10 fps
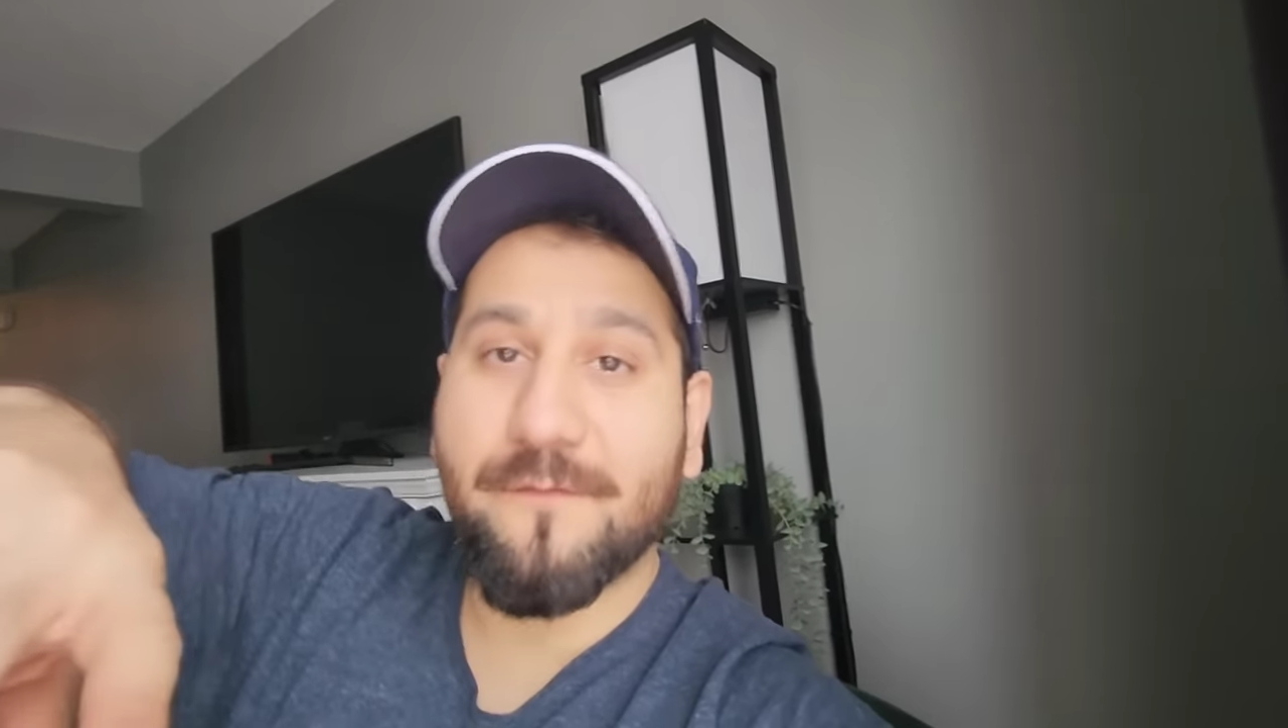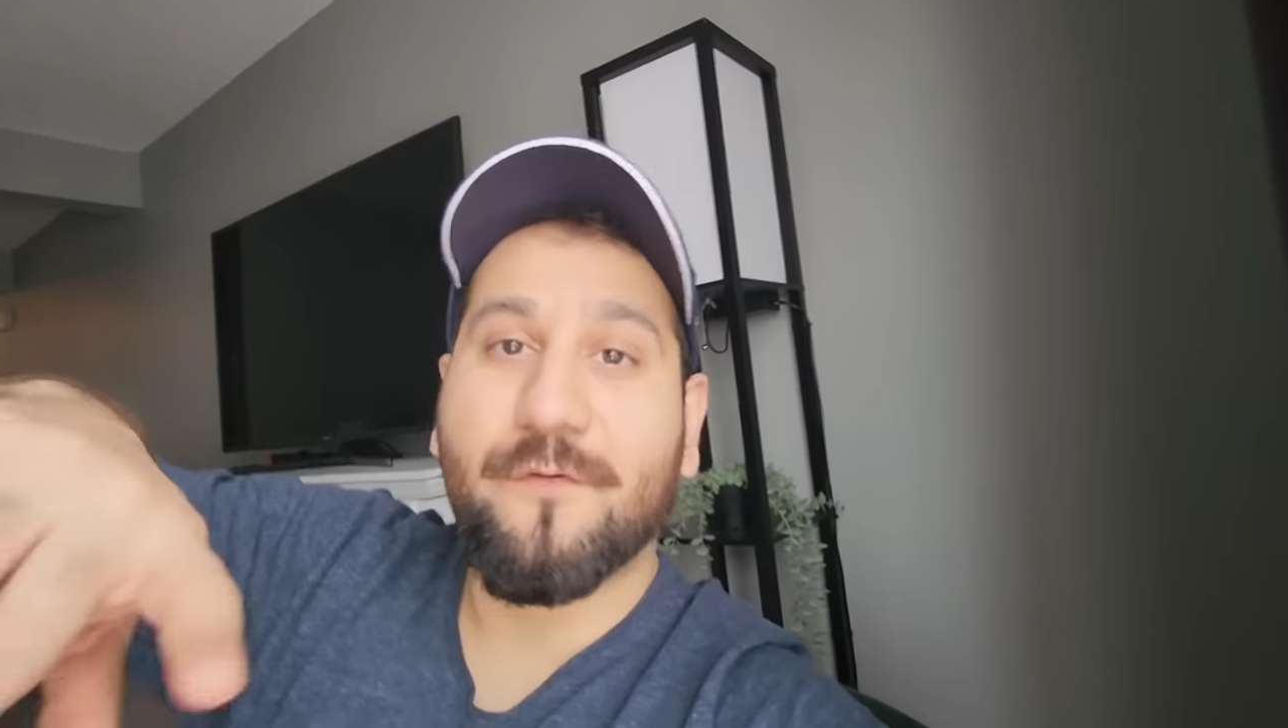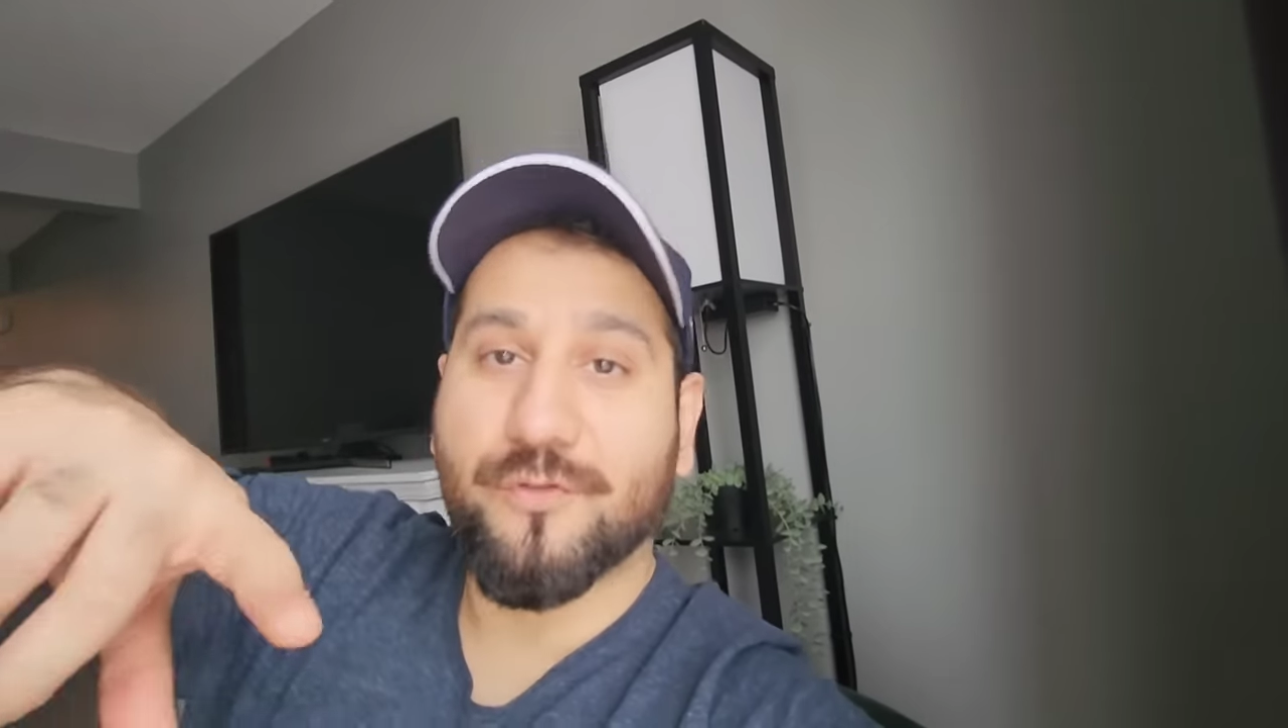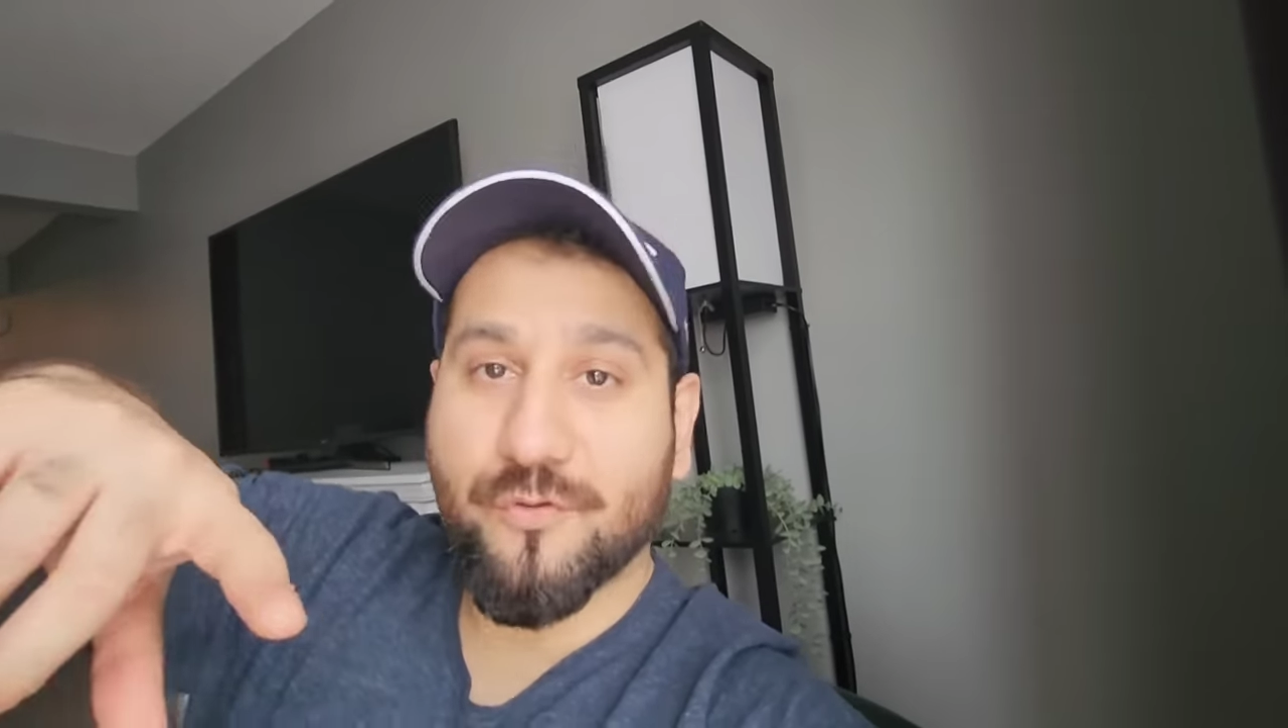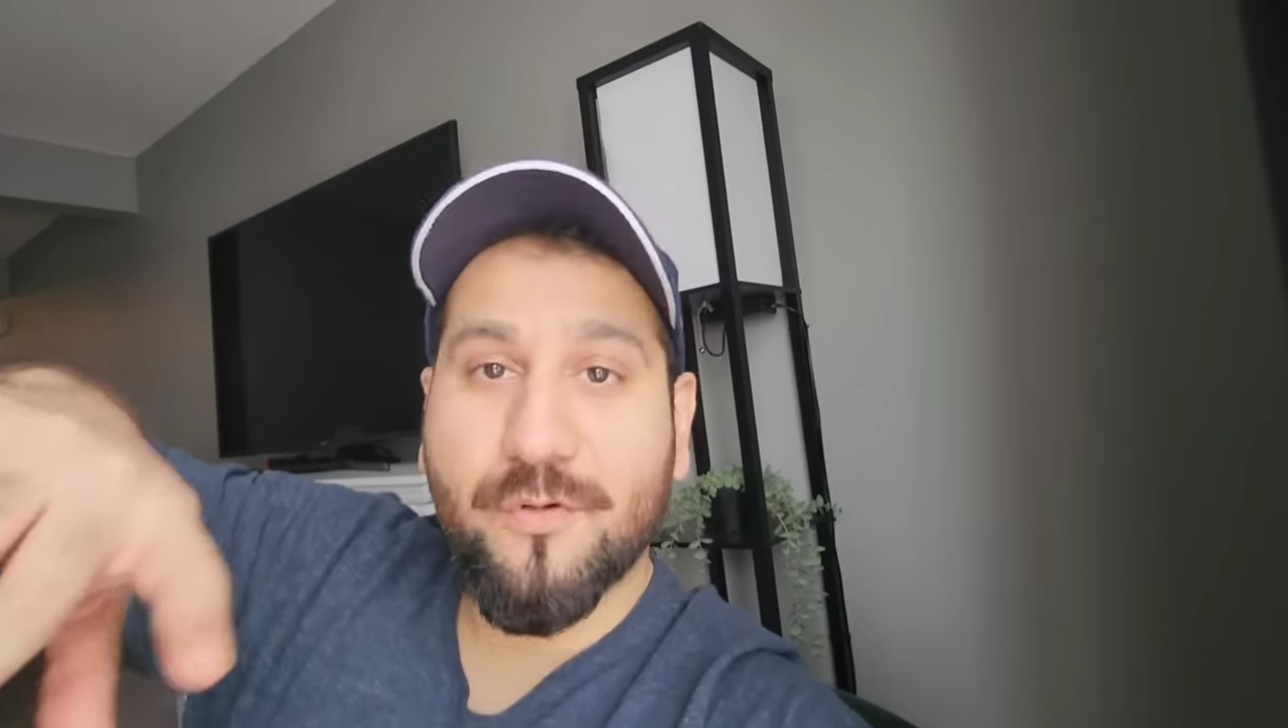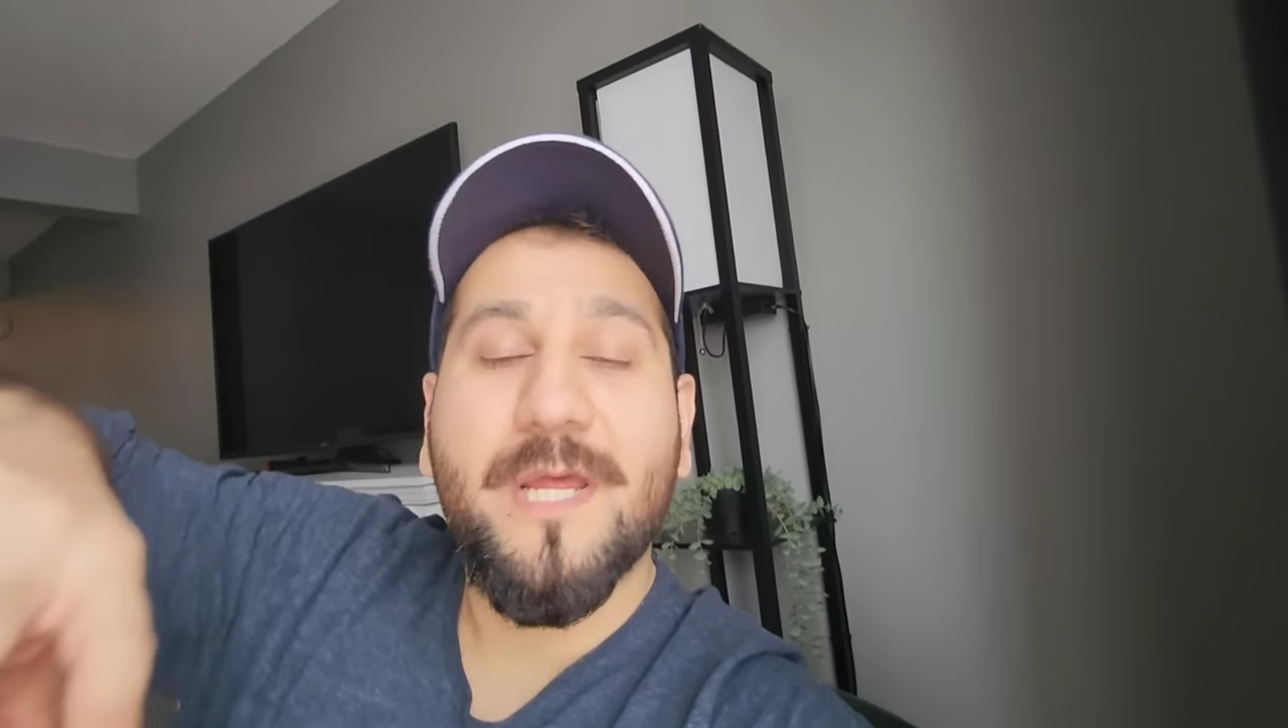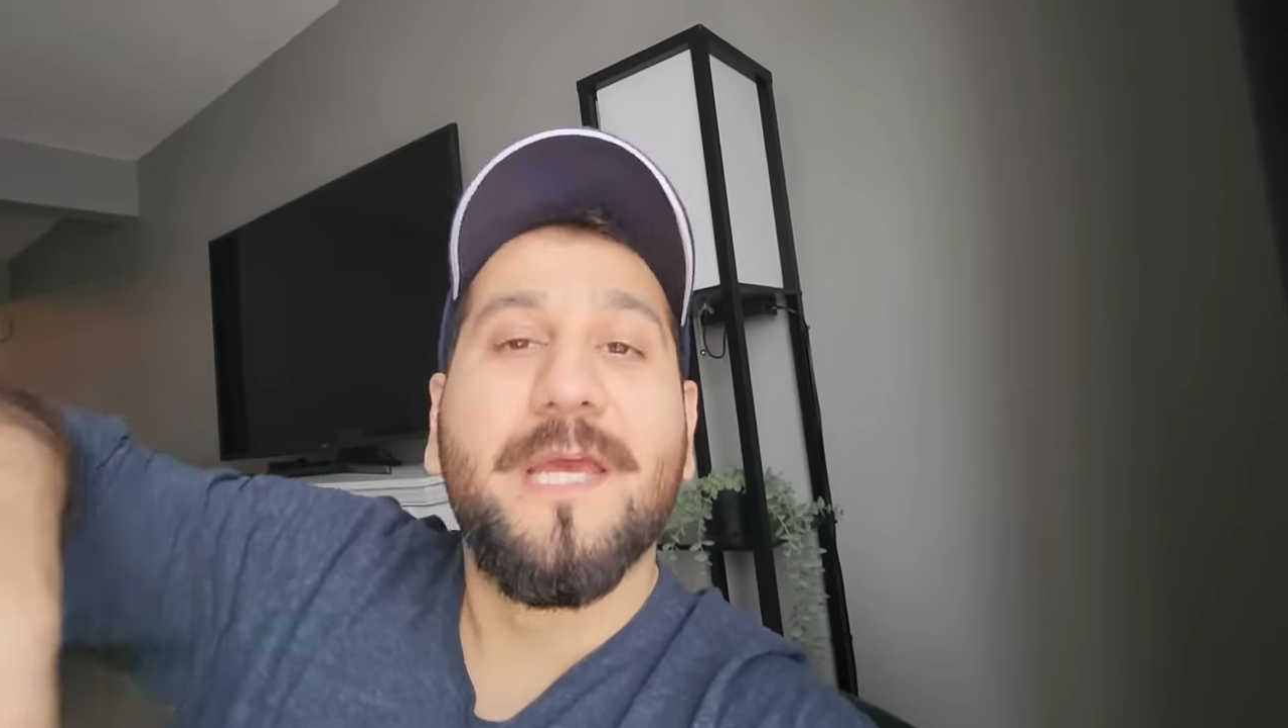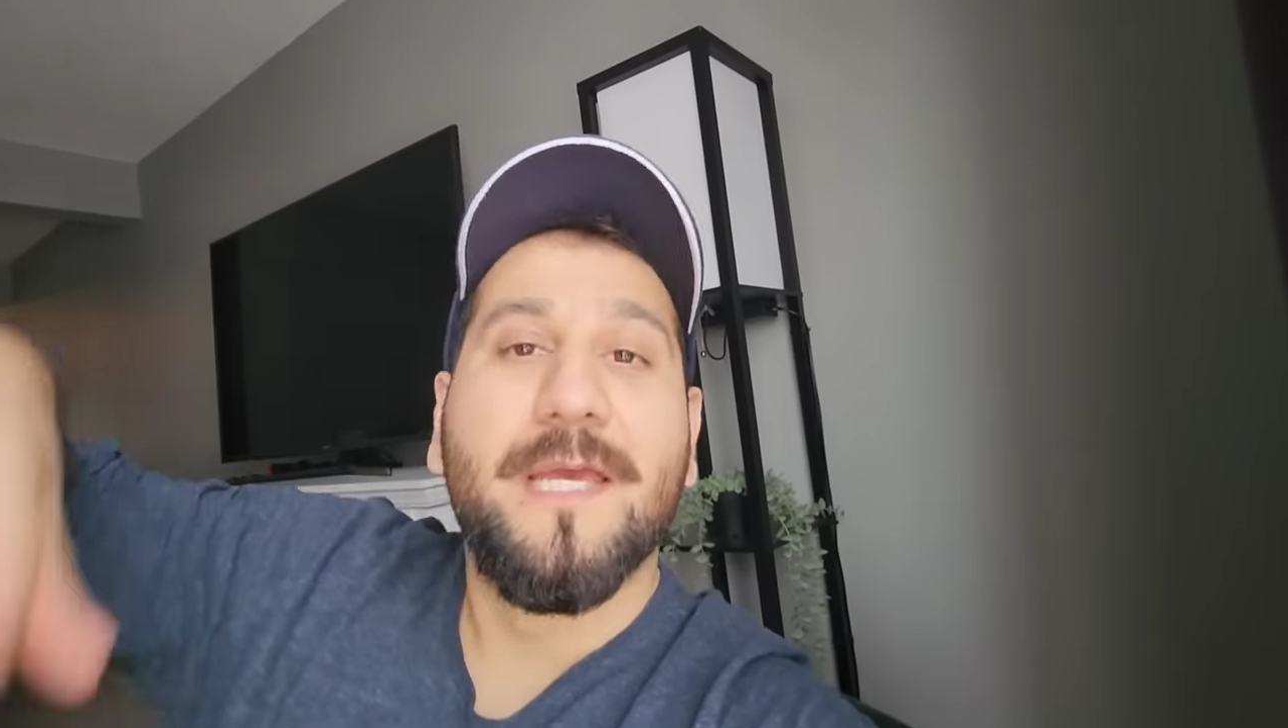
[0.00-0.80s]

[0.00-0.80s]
हैं फॉर श्योर